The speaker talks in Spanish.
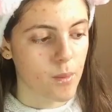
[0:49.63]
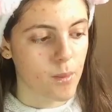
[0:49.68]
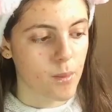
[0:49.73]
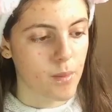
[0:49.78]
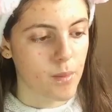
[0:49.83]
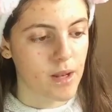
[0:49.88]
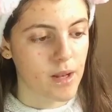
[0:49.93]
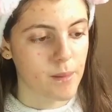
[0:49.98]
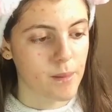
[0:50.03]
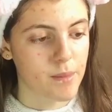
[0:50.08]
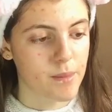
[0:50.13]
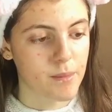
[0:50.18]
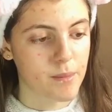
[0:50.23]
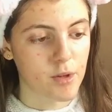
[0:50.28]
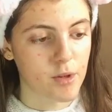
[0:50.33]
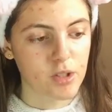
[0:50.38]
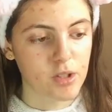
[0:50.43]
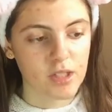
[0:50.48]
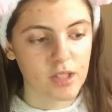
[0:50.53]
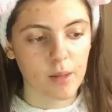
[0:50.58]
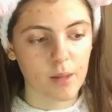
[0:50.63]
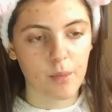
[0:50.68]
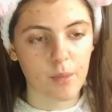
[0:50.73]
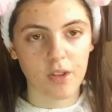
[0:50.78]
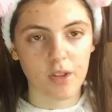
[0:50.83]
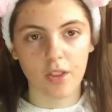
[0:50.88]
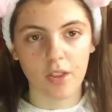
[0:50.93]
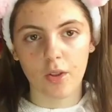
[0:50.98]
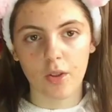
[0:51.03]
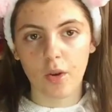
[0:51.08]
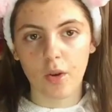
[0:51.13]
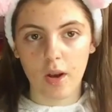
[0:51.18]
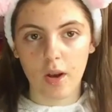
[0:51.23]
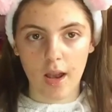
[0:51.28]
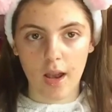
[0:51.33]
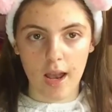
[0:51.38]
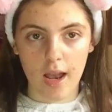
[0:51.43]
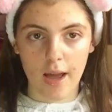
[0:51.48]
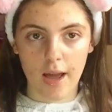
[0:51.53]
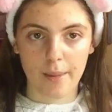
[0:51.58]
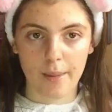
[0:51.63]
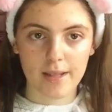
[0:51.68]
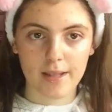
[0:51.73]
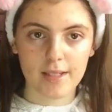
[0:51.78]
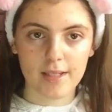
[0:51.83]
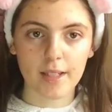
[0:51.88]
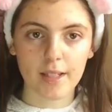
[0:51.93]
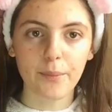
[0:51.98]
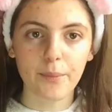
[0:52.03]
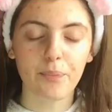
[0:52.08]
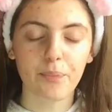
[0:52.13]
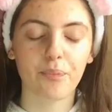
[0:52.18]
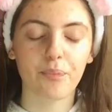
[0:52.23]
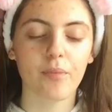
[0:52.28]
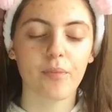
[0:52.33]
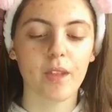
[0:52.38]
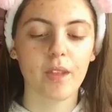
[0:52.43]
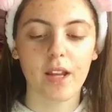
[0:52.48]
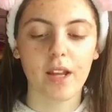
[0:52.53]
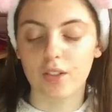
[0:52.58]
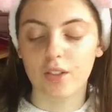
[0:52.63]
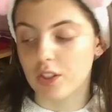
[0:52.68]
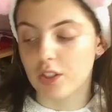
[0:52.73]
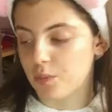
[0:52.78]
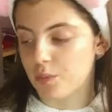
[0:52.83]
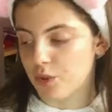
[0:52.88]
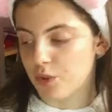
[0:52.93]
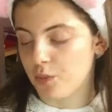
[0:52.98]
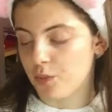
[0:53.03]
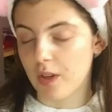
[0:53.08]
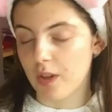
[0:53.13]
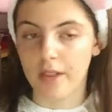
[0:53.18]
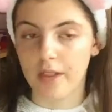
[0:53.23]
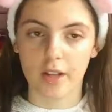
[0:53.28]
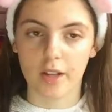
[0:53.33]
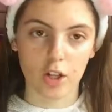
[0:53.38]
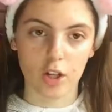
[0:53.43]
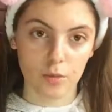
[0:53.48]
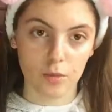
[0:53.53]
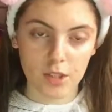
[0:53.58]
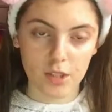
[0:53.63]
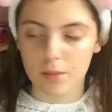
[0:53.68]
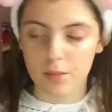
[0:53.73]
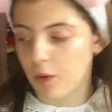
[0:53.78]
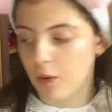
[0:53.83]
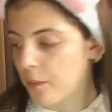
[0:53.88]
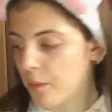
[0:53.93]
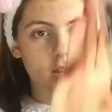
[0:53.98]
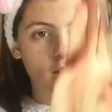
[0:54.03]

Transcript: Vale, primero se está poniendo la base, y después voy a hacer lo mismo